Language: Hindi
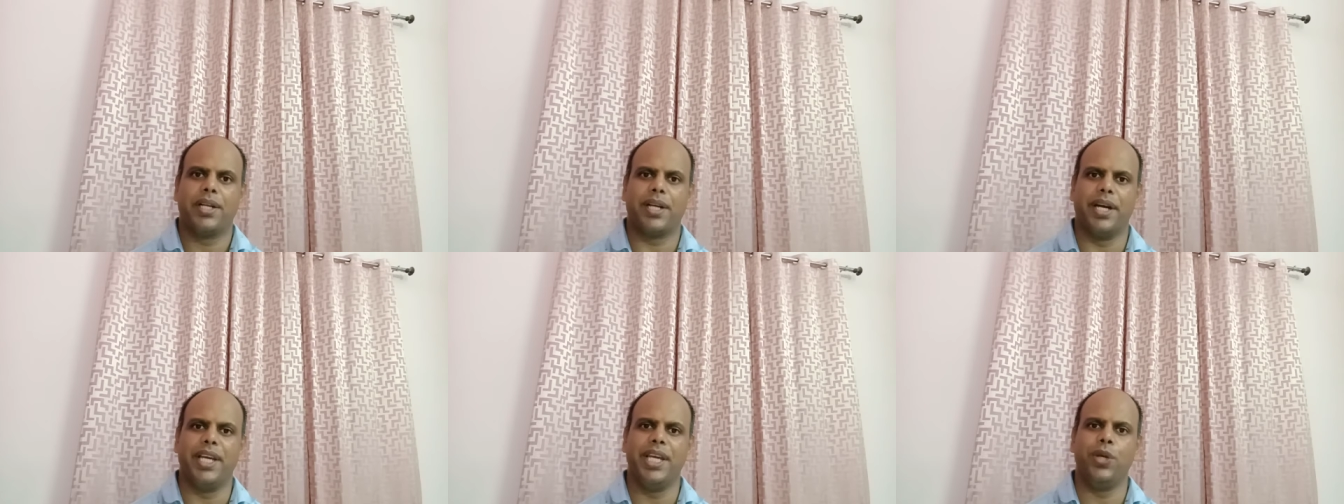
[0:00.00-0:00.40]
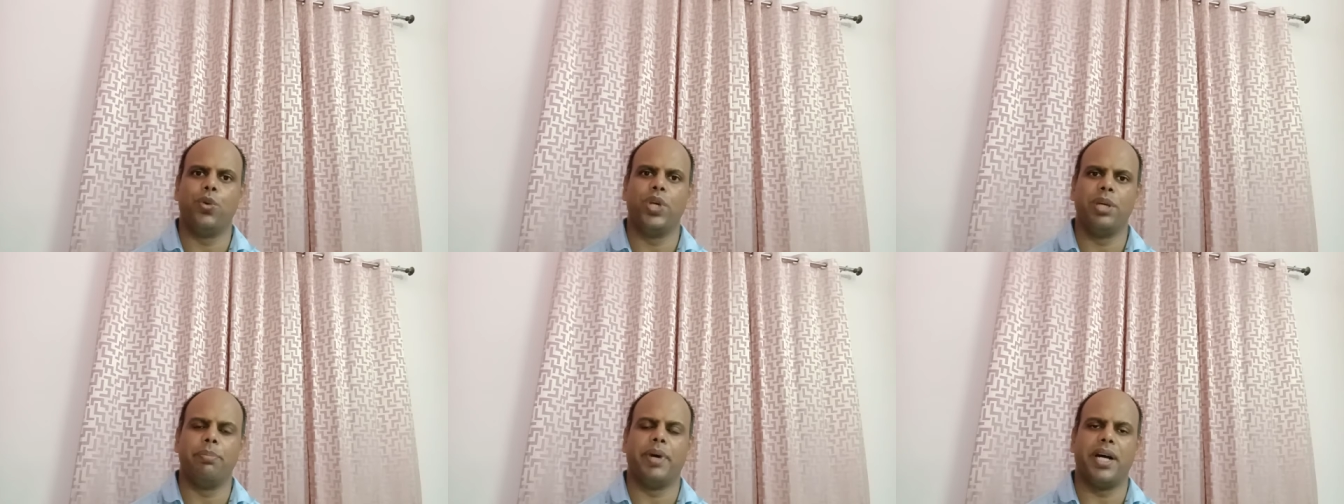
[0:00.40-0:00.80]
कही
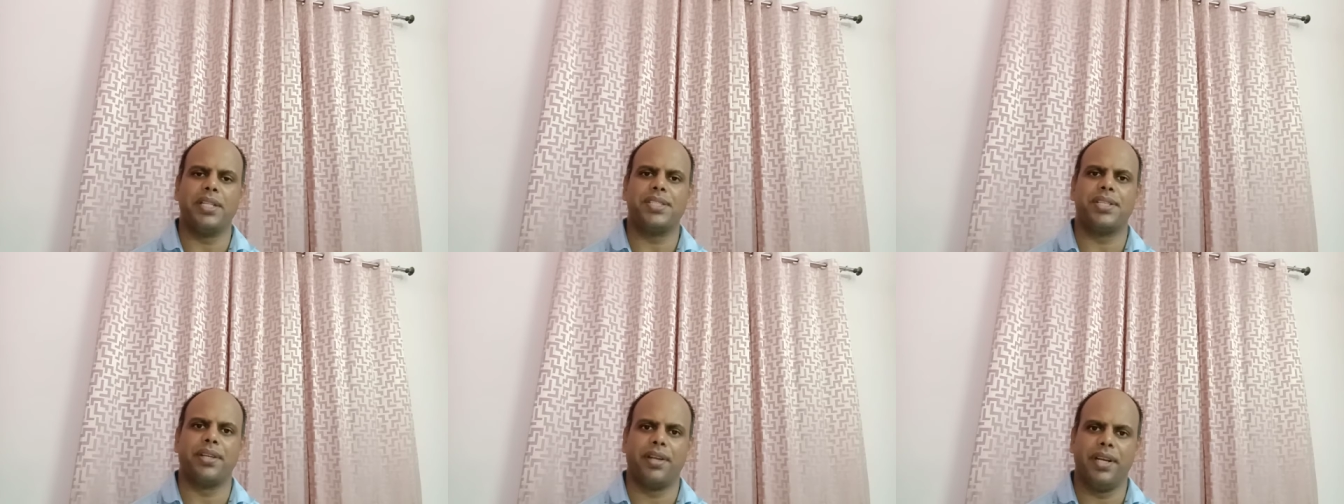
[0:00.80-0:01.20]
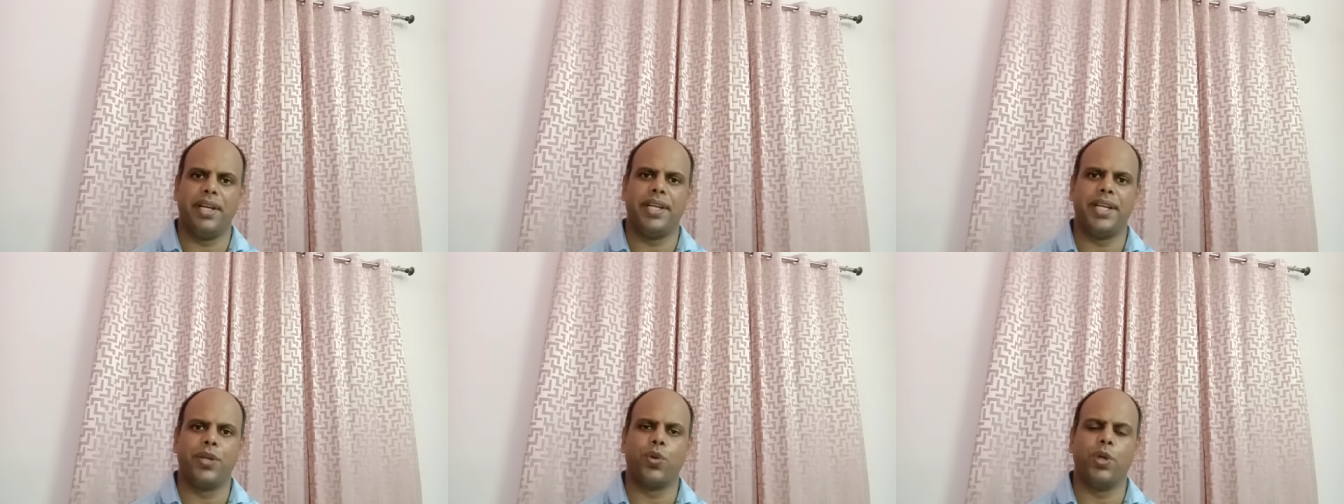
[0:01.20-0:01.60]
हुई बात से
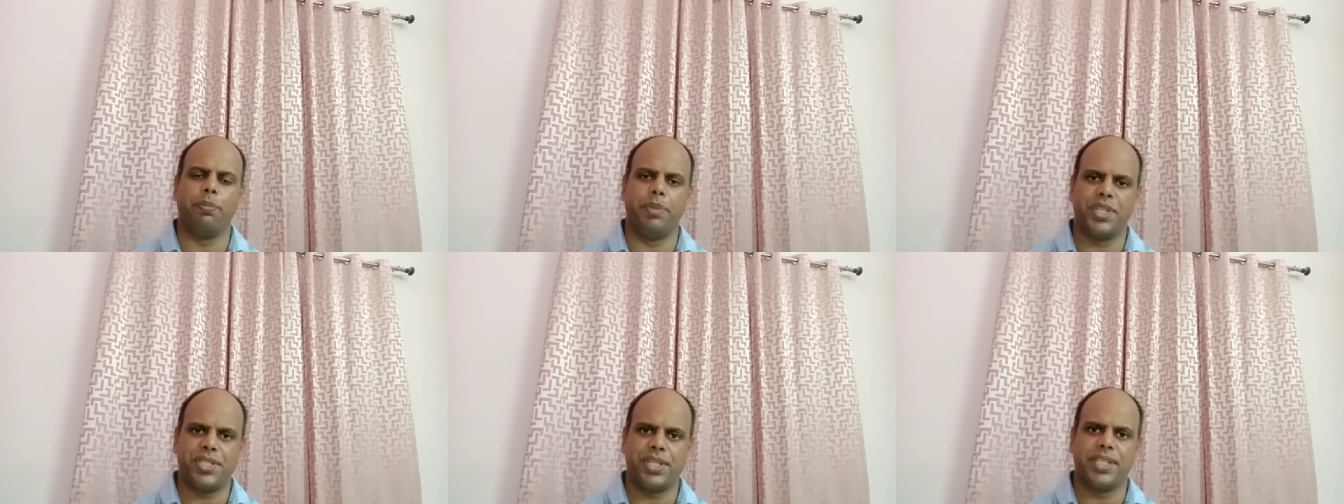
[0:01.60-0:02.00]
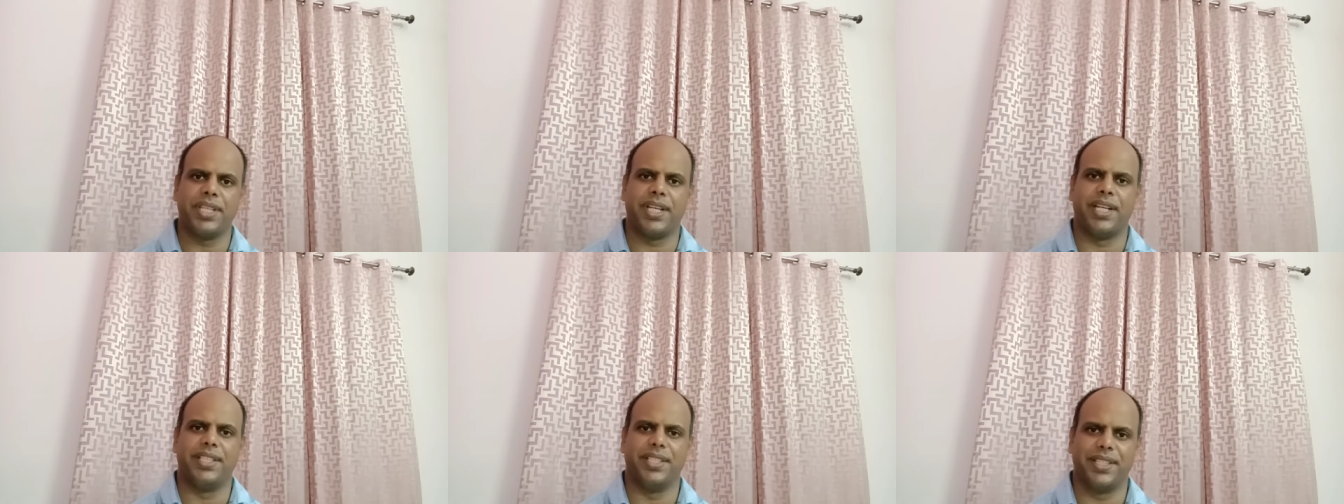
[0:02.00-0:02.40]
रिलेटेड कोई पिक्चर
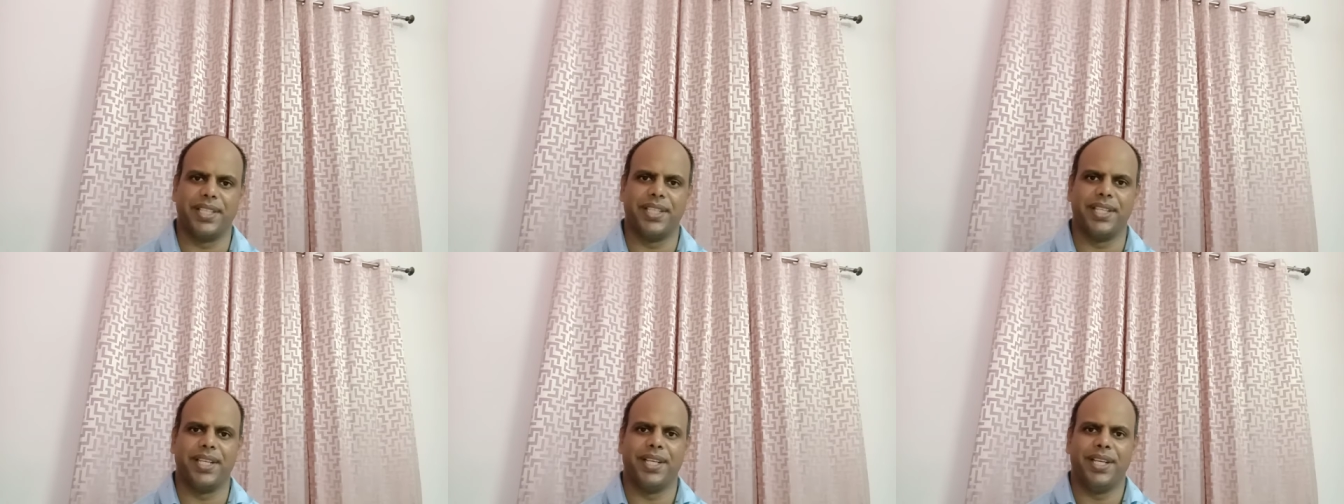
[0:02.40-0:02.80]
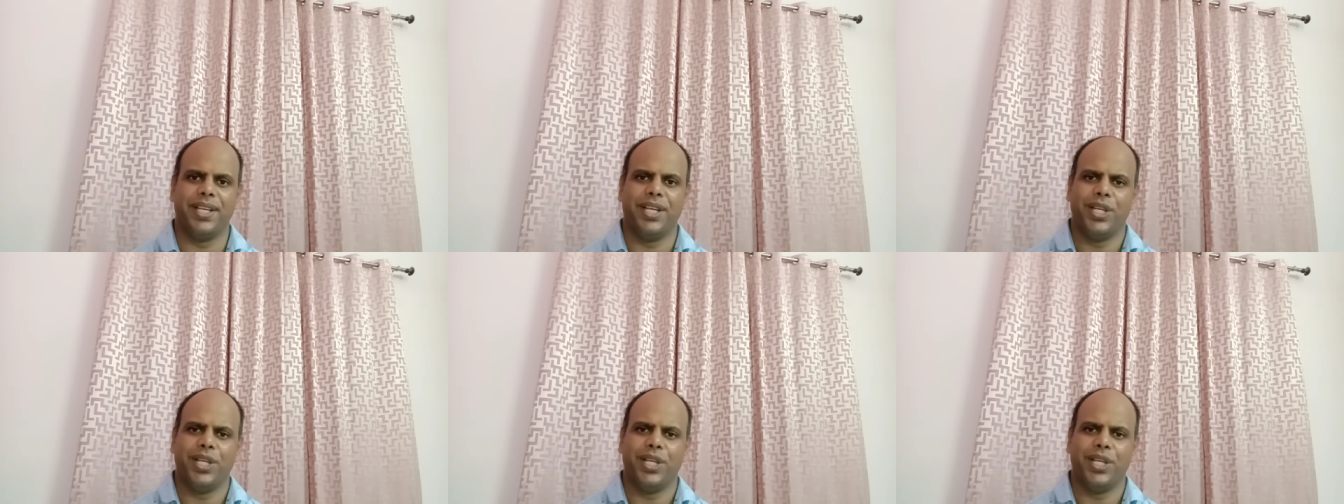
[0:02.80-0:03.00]
दिखा देते हैं